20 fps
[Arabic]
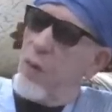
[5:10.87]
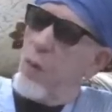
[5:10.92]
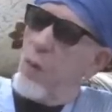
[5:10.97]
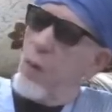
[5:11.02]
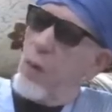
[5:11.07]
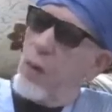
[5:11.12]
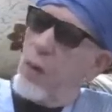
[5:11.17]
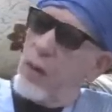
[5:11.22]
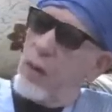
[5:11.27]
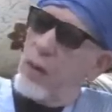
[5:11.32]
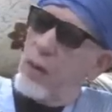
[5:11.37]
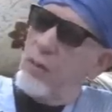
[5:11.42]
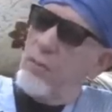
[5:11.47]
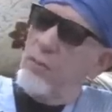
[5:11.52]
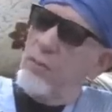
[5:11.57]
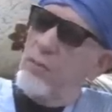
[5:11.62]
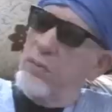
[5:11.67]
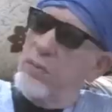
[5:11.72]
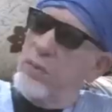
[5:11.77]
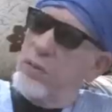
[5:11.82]
والله
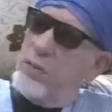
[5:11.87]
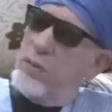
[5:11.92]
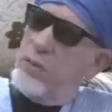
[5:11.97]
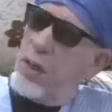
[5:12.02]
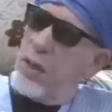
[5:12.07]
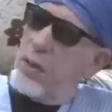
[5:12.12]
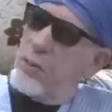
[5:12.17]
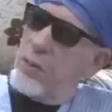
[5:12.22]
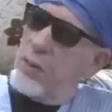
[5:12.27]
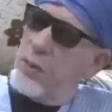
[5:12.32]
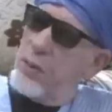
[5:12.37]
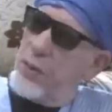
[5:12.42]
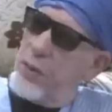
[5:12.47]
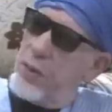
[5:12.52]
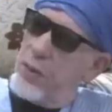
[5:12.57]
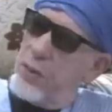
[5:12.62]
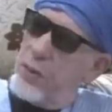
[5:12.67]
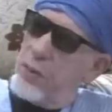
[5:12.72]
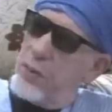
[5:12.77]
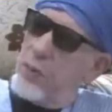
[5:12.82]
إنسان
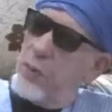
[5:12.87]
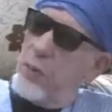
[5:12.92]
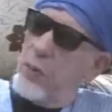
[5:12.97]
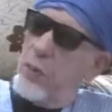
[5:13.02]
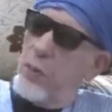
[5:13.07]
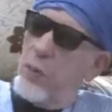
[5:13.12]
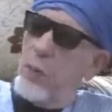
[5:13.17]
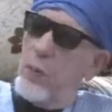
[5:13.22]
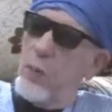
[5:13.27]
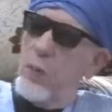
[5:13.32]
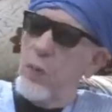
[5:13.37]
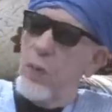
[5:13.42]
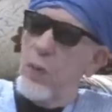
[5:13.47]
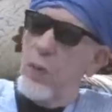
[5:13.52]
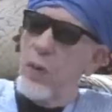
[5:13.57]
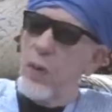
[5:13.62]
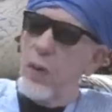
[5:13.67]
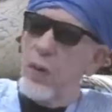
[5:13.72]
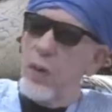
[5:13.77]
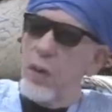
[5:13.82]
وألفين نقول له
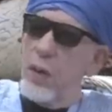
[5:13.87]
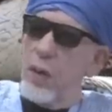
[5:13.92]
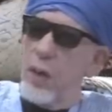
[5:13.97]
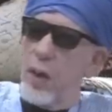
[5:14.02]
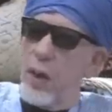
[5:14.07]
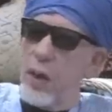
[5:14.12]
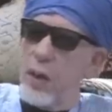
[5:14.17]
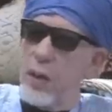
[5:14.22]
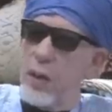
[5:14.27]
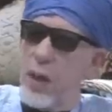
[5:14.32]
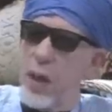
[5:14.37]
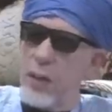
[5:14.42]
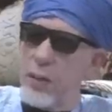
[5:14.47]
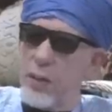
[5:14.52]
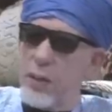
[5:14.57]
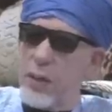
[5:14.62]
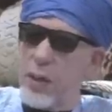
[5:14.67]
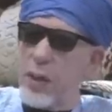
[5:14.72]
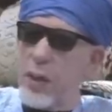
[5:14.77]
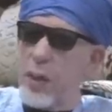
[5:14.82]
لا
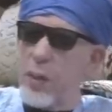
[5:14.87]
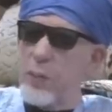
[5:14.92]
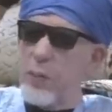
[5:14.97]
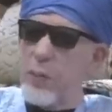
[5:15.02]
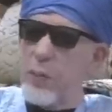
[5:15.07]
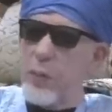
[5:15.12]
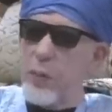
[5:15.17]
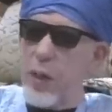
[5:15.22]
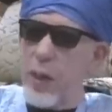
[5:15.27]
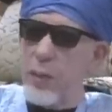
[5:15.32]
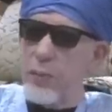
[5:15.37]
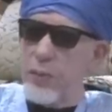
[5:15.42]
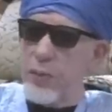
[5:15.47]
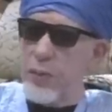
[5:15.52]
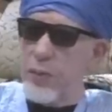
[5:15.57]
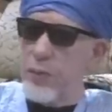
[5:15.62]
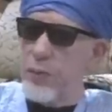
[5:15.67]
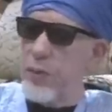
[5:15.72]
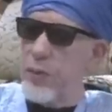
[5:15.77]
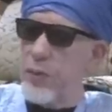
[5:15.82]
ينحطك عنهم
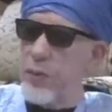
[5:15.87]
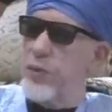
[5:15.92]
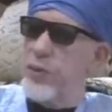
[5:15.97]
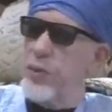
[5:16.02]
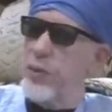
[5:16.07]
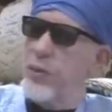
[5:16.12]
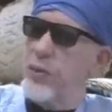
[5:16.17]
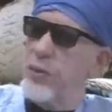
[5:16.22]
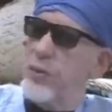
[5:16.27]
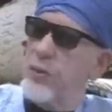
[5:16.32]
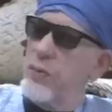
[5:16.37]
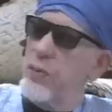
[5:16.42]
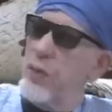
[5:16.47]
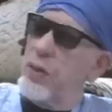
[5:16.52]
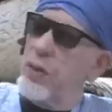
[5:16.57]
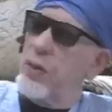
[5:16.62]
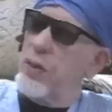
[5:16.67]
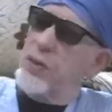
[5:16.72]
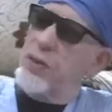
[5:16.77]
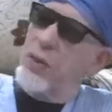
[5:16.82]
خمسين في المية
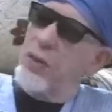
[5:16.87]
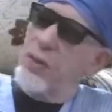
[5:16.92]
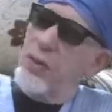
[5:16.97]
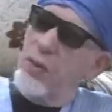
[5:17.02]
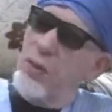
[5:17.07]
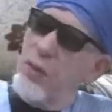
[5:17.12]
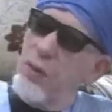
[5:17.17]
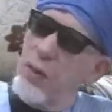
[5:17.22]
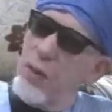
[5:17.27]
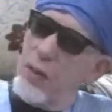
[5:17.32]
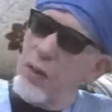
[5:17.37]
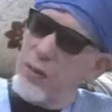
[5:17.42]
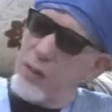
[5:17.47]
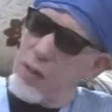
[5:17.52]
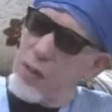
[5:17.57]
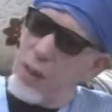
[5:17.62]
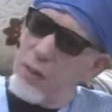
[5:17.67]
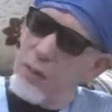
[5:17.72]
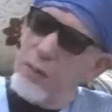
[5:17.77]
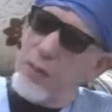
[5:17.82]
وعجل لي الآخر
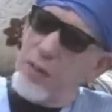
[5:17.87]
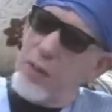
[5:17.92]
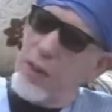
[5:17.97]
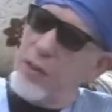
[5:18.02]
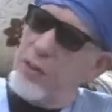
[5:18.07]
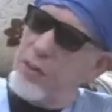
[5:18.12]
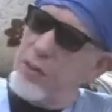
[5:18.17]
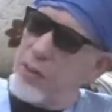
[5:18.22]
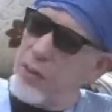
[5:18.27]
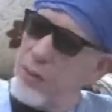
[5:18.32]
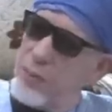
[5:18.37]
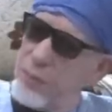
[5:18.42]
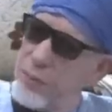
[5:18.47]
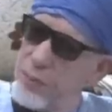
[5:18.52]
ضع وتعجل